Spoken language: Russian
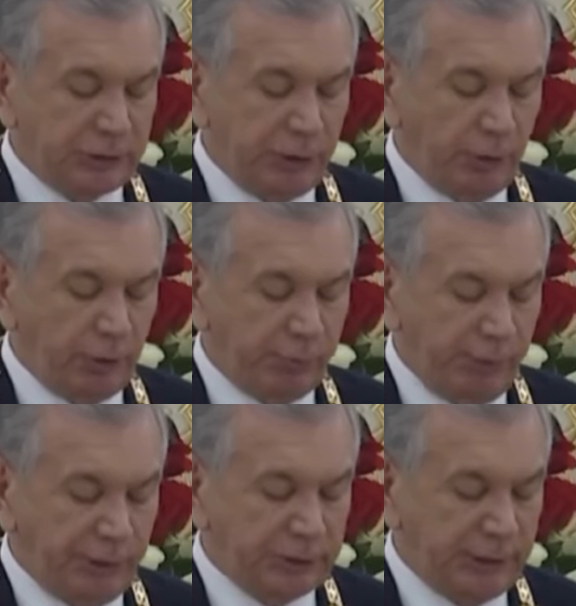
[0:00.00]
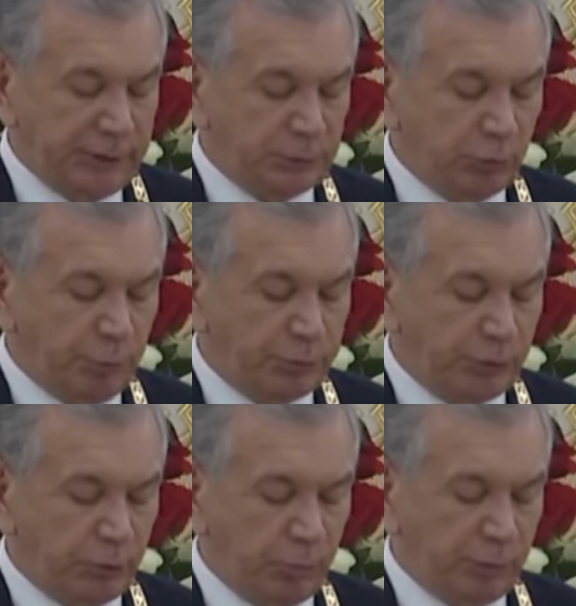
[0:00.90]
регион превращается в общий
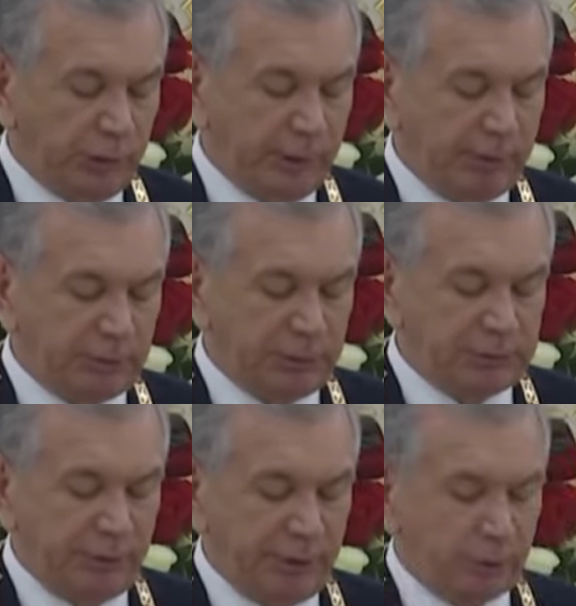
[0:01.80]
дом, где в атмосфере